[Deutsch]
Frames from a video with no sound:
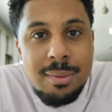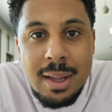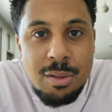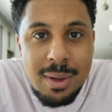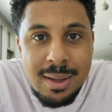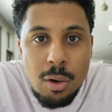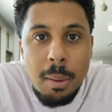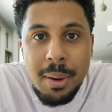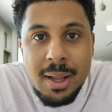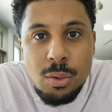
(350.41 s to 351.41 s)
also
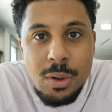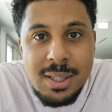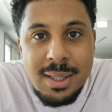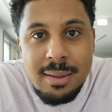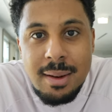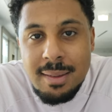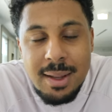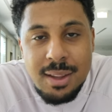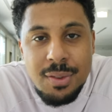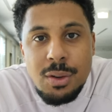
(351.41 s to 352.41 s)
komplett durchziehen.
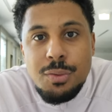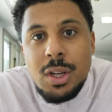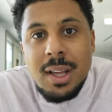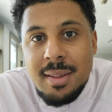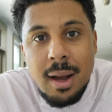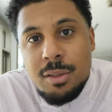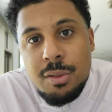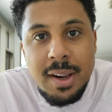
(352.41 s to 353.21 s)
Ich will, würde jetzt sagen, so